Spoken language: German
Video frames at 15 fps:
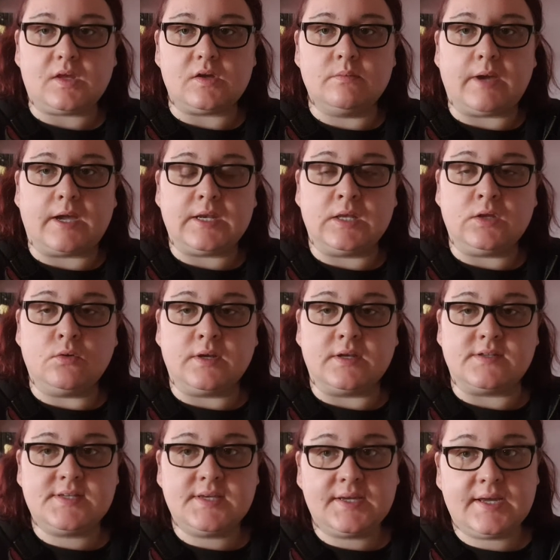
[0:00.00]
um eine
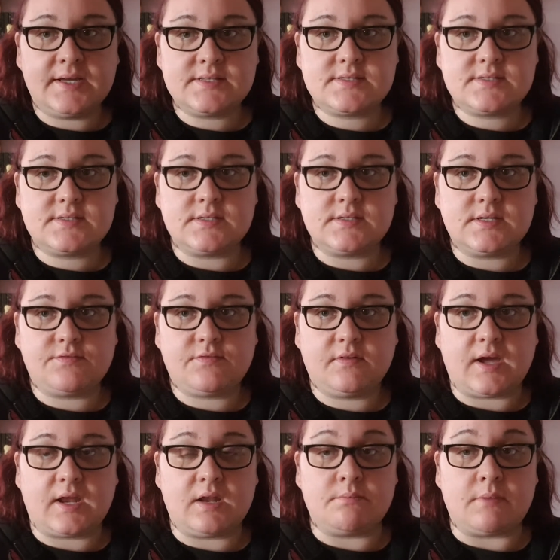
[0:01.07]
junge Tierärztin, die von
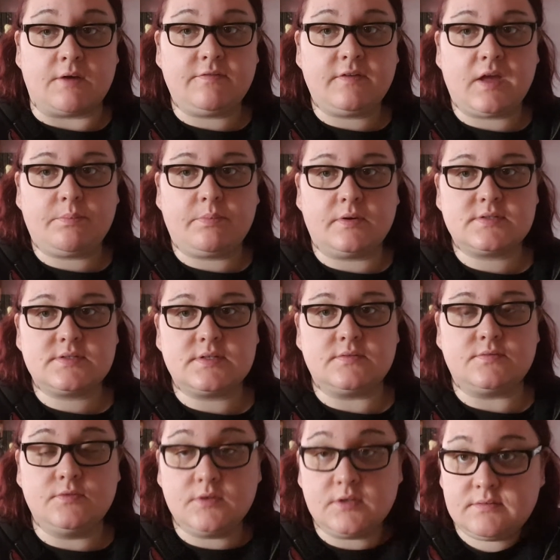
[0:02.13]
einem Mafia-Boss
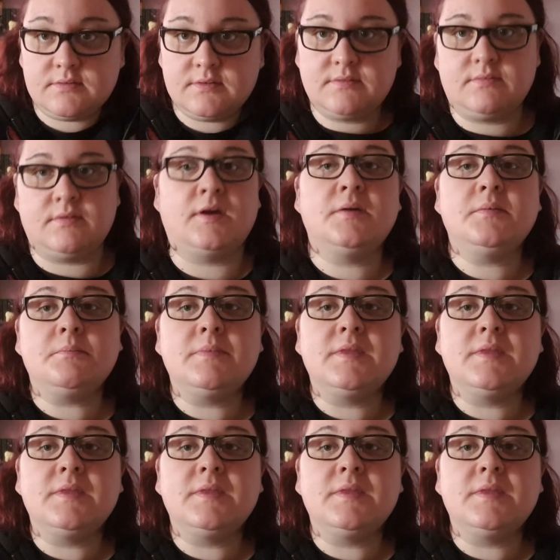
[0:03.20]
entführt wird. Ja.